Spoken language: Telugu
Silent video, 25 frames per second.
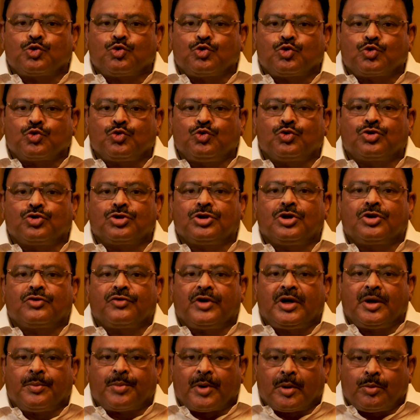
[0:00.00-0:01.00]

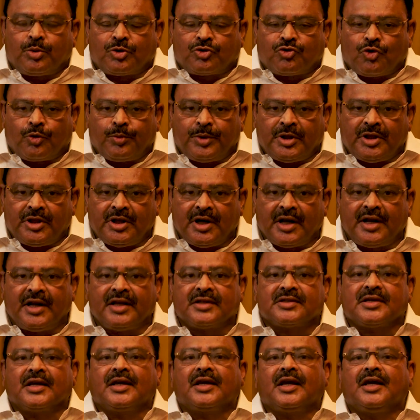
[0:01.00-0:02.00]
చూసుకుంటున్నటువంటి ప్రభుత్వం ఇది అనే
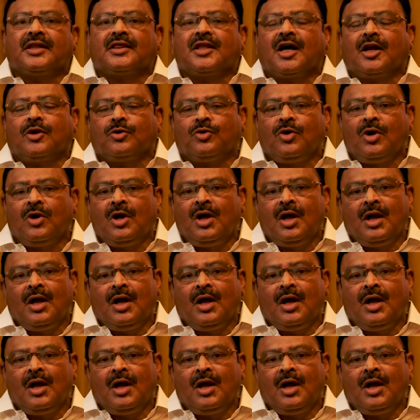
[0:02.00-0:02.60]
సంకేతాలు